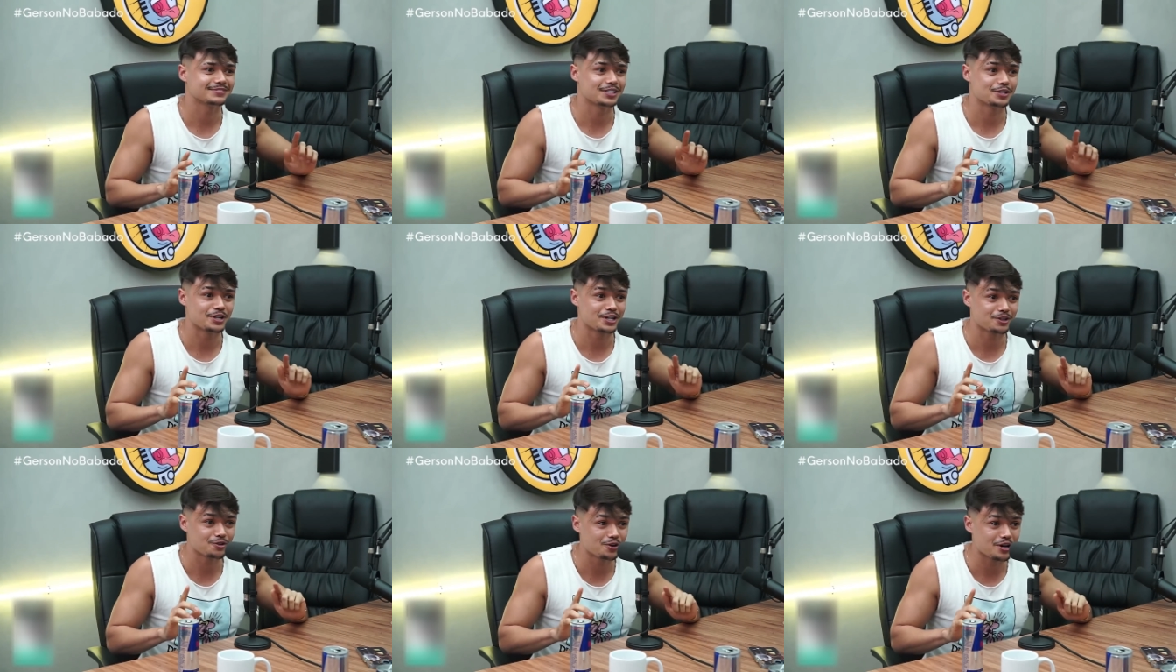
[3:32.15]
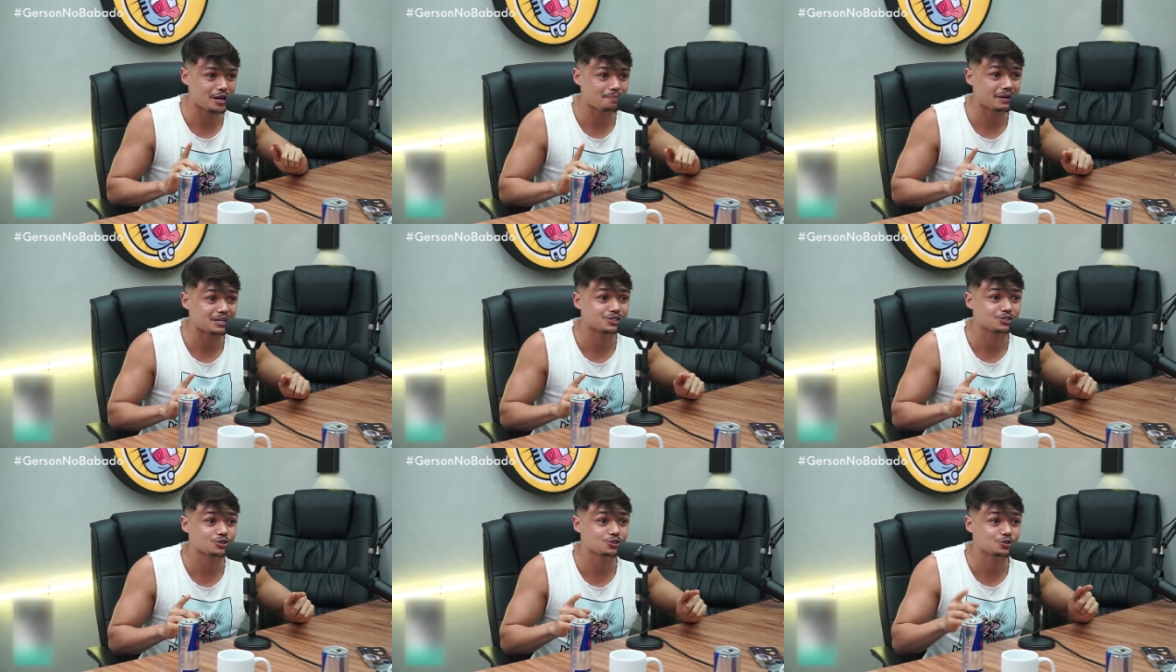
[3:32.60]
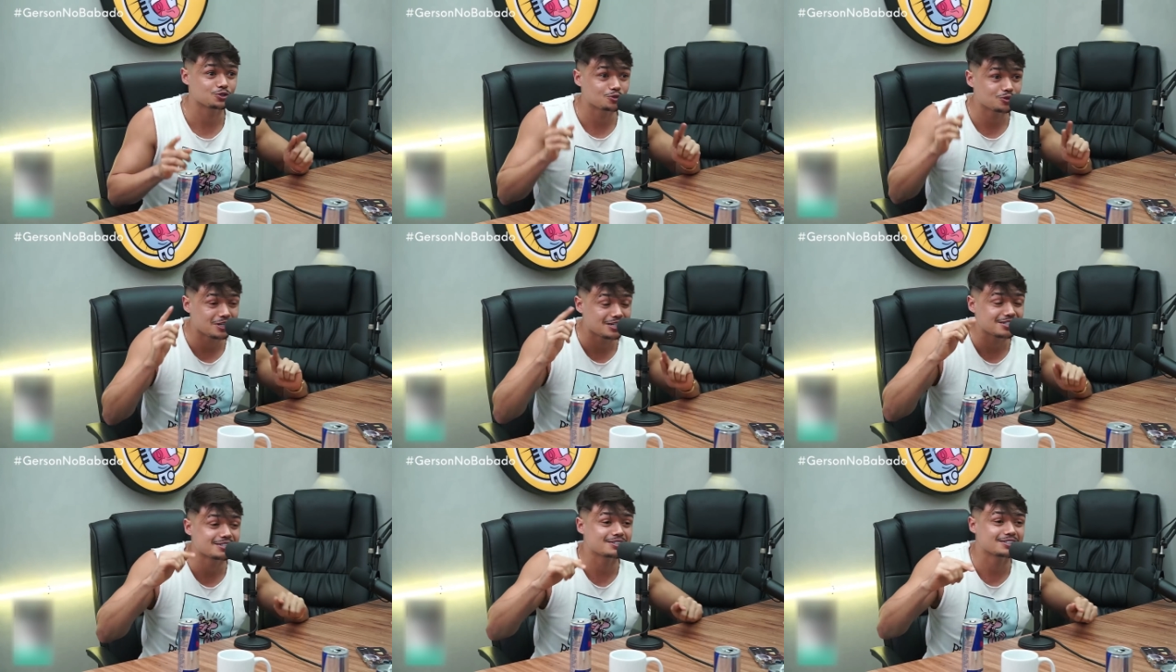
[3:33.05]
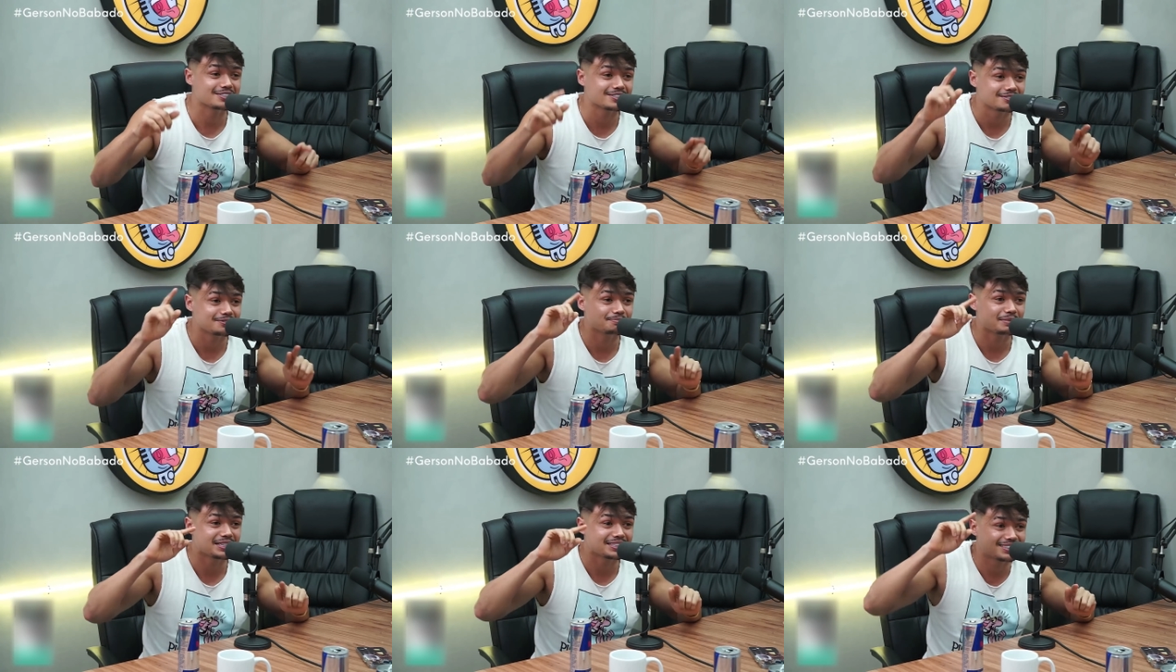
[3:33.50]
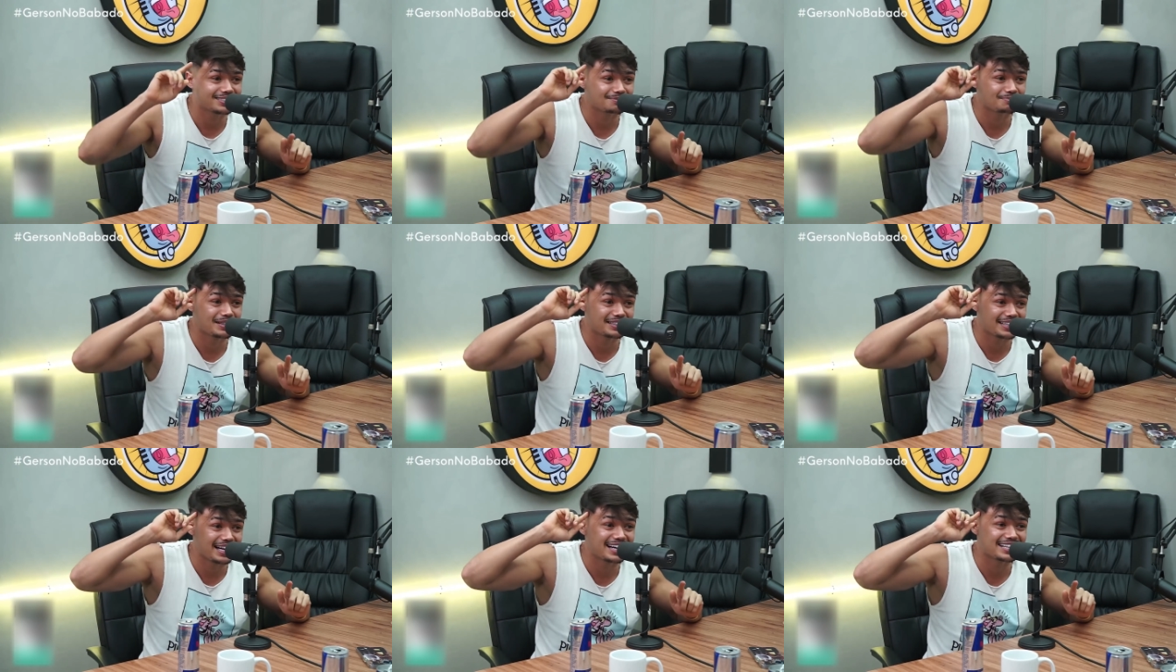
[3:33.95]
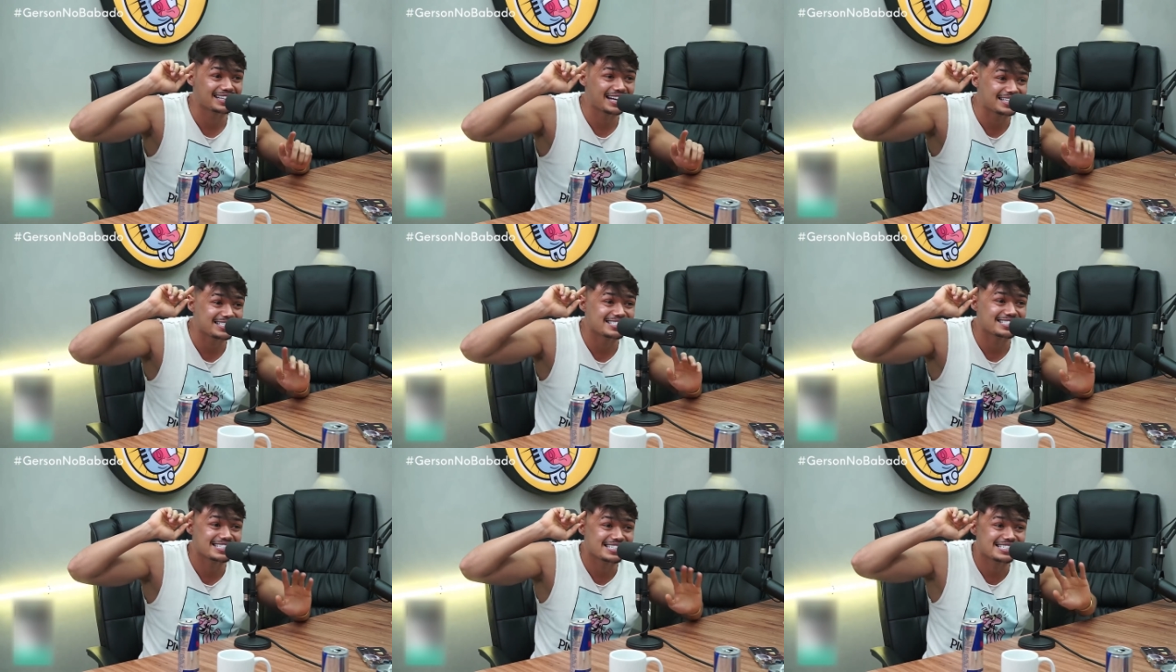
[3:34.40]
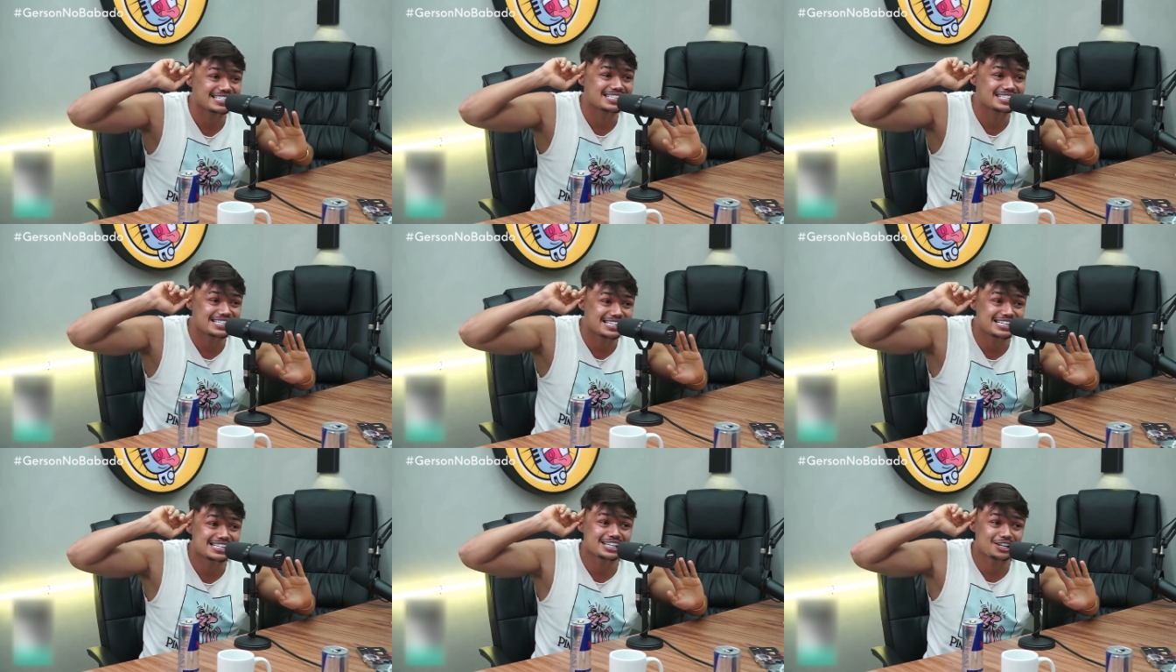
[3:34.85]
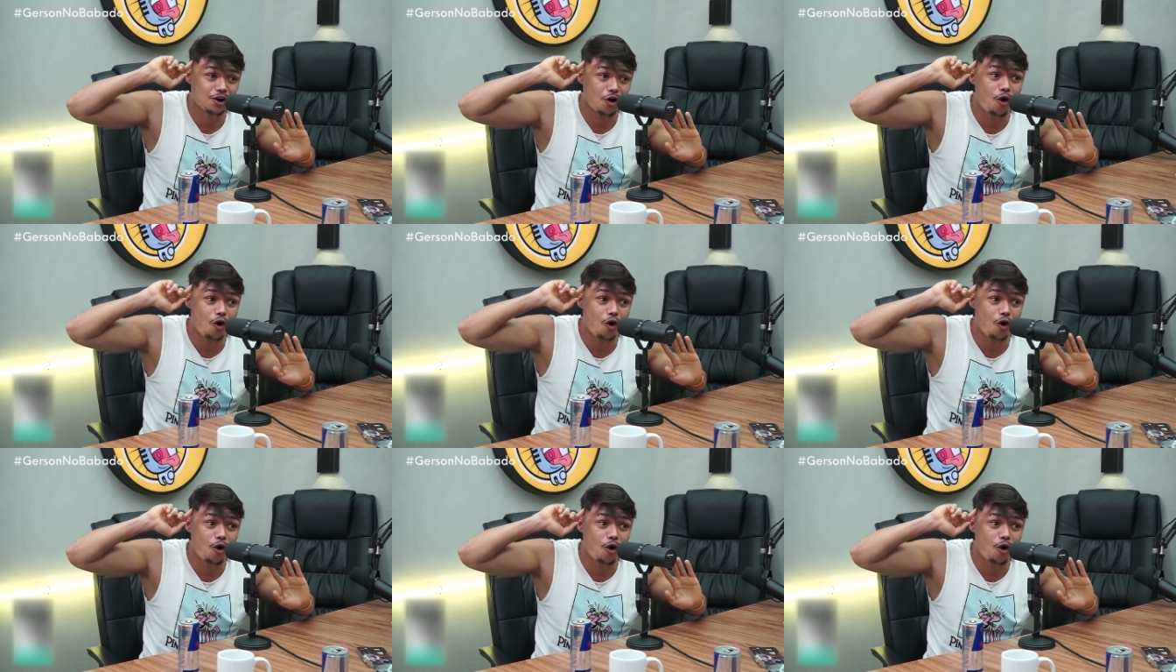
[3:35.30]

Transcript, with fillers: Eu ia correr, passou uma hum, mentalidadezinha aí,